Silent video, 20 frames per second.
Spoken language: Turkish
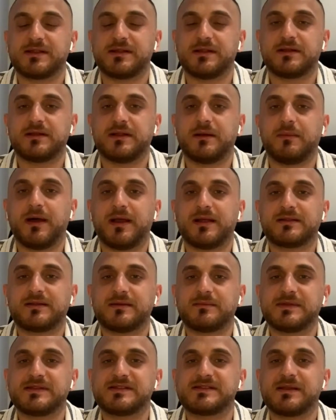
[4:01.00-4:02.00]
piyasalarına
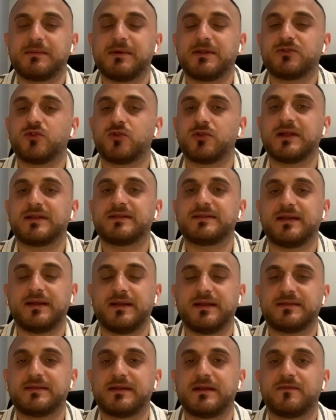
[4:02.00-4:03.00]
baktığımız zaman dolar
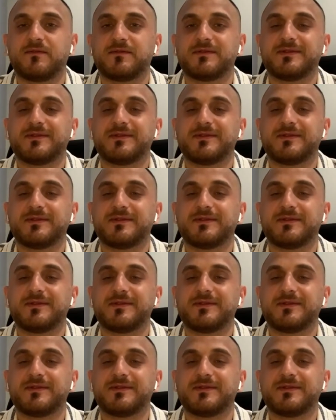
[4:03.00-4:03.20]
TL